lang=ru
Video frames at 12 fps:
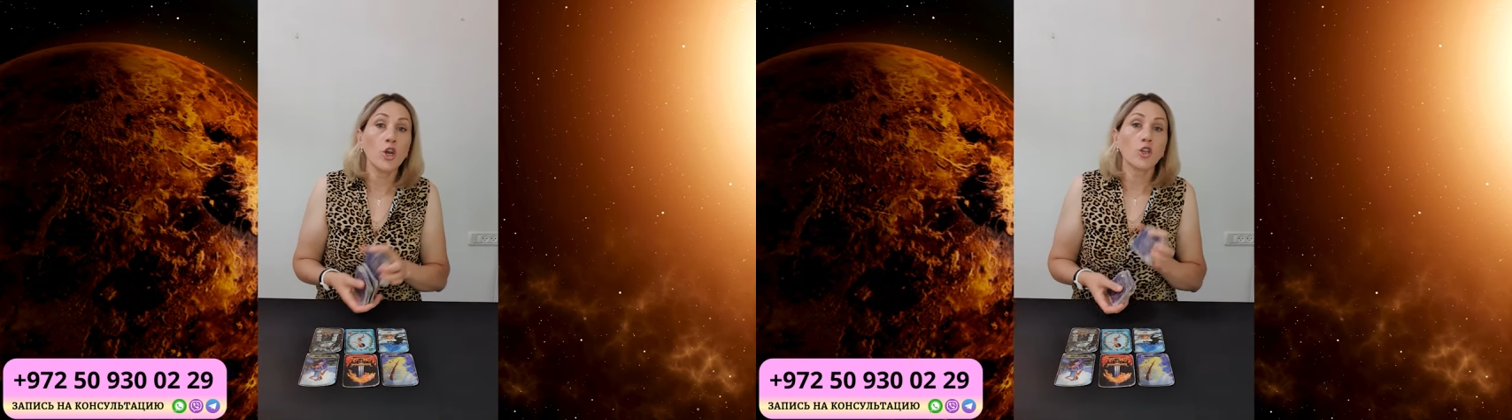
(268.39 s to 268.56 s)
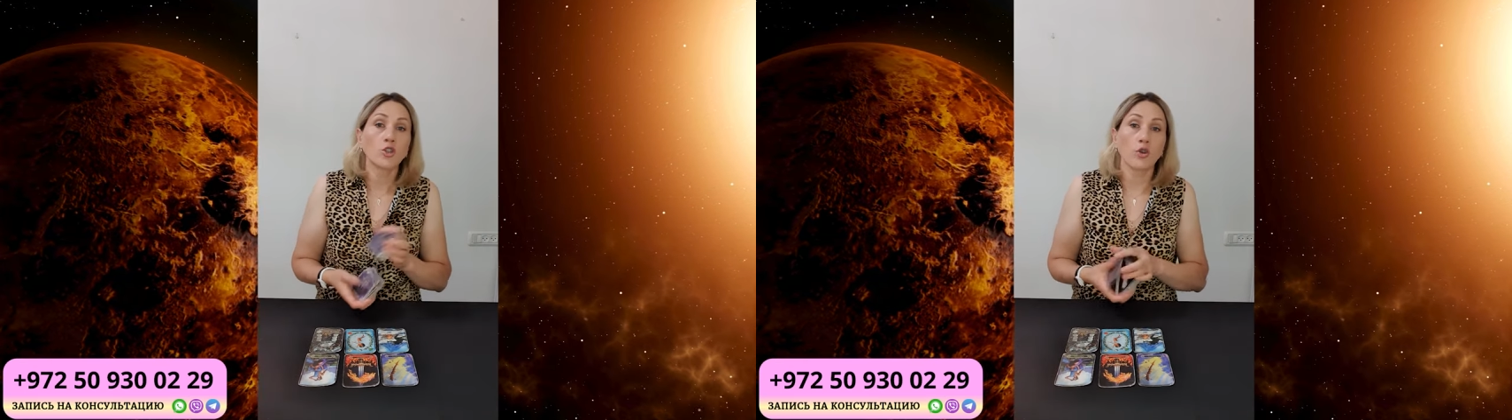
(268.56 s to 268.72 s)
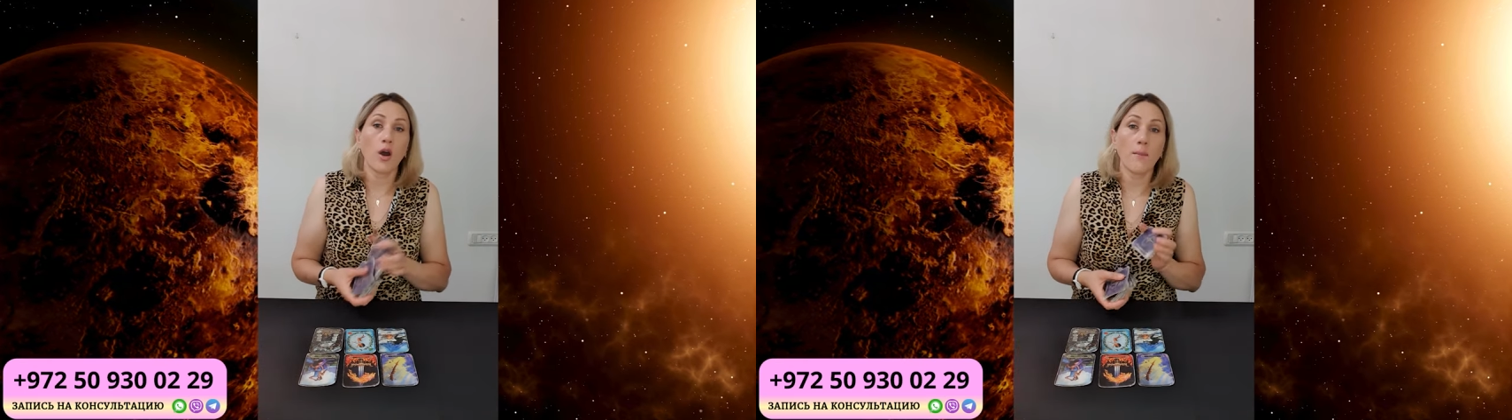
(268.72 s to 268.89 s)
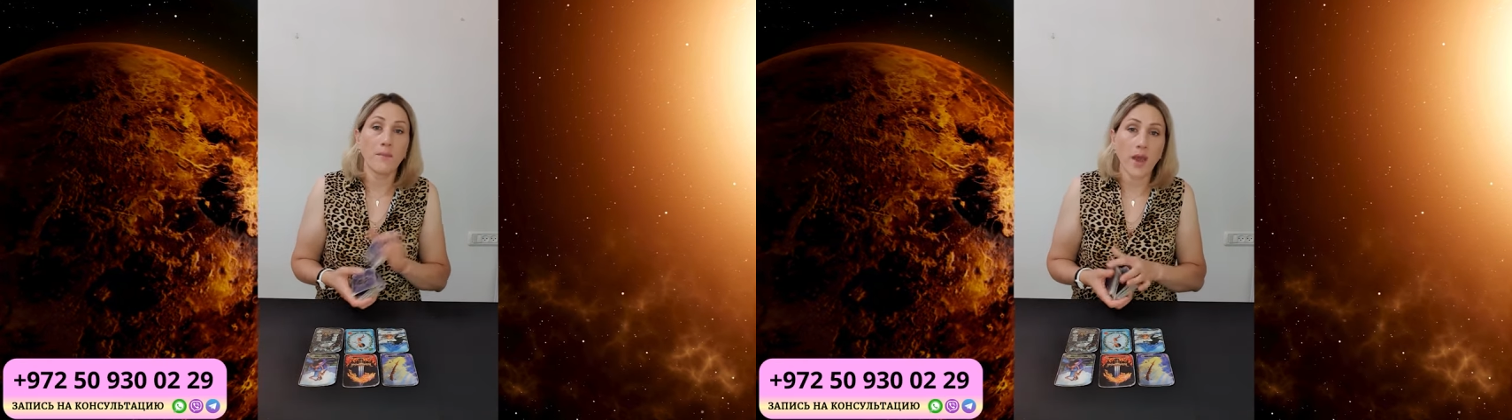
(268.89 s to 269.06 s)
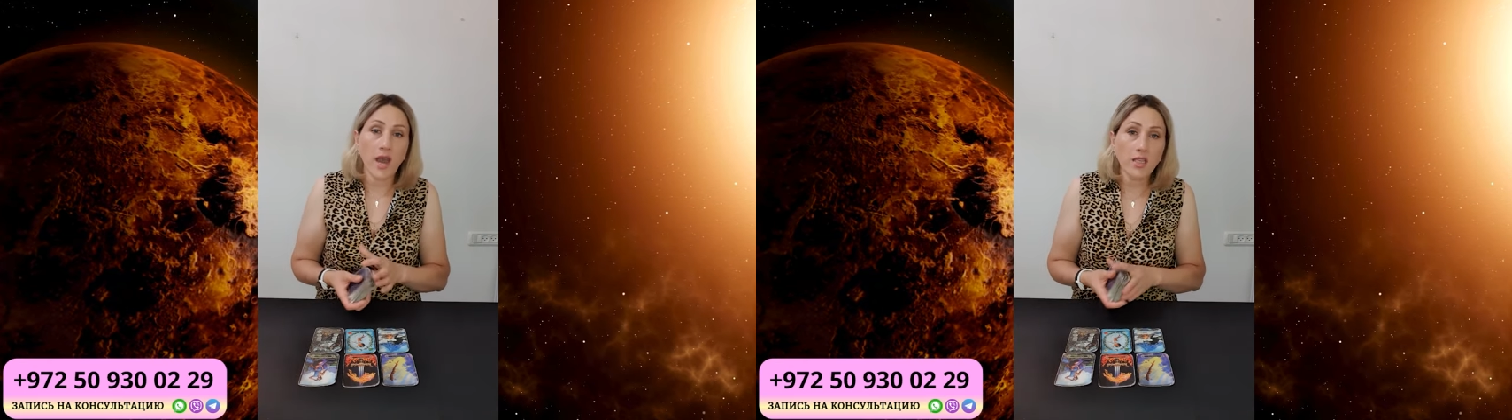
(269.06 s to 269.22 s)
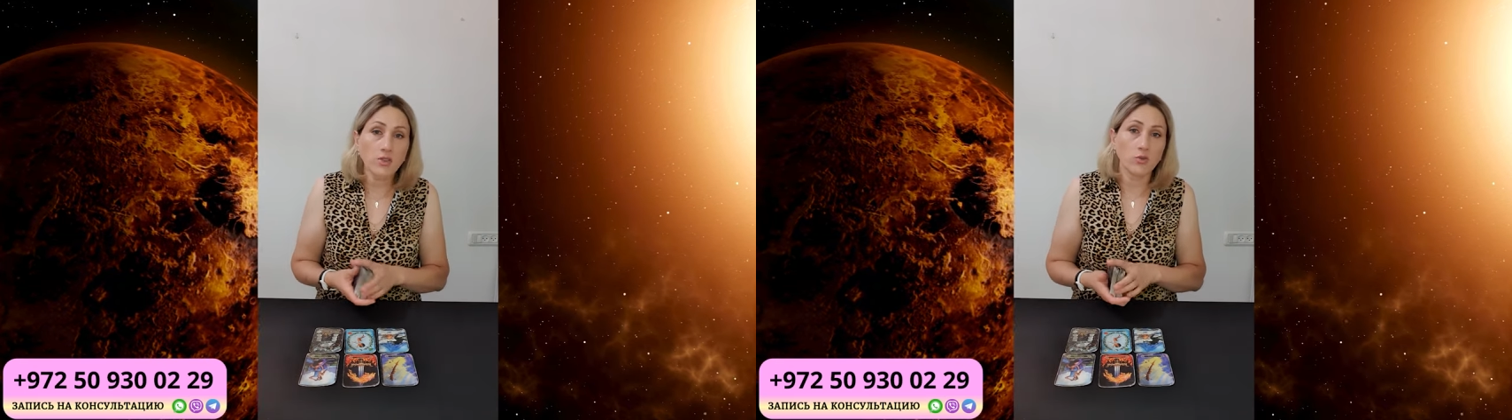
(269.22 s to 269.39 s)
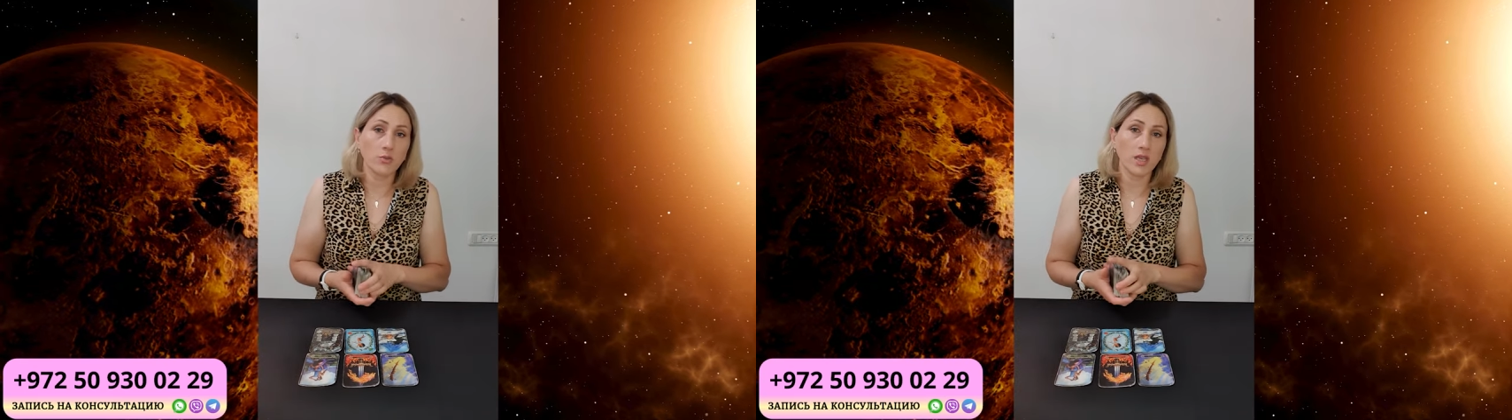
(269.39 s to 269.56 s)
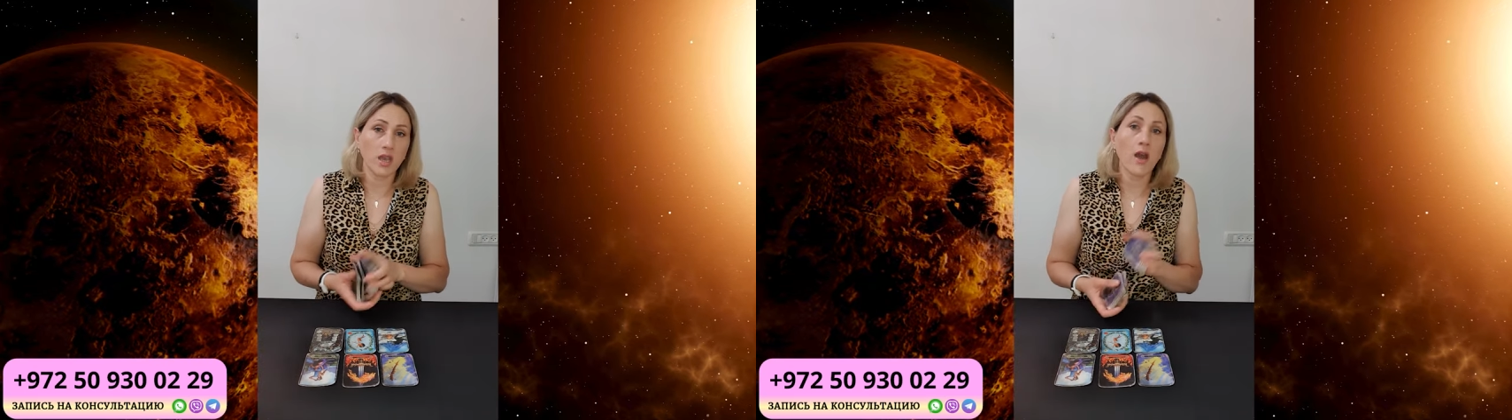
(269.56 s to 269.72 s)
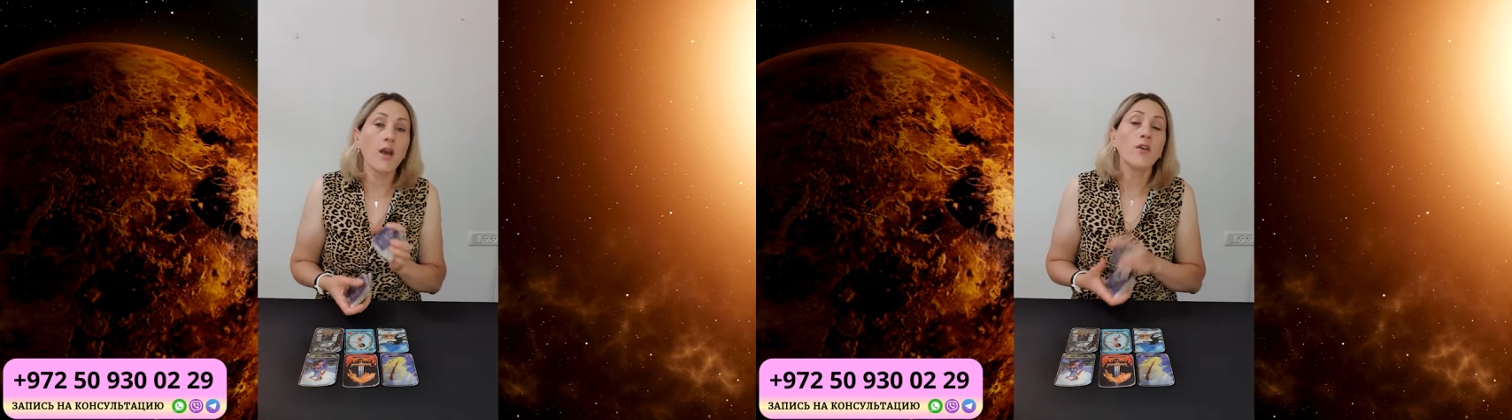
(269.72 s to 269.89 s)
что опять у
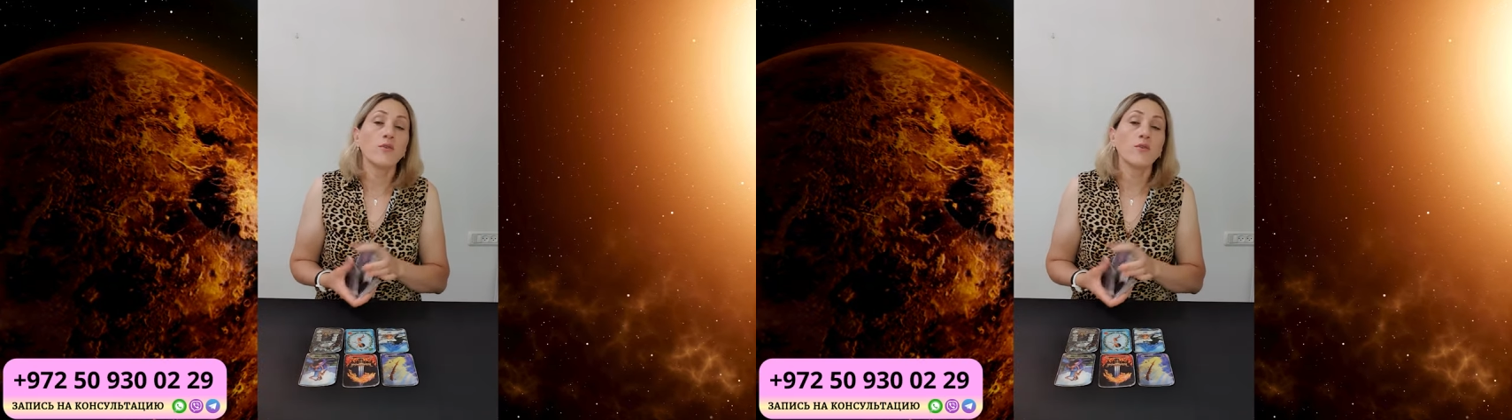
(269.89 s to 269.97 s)
меня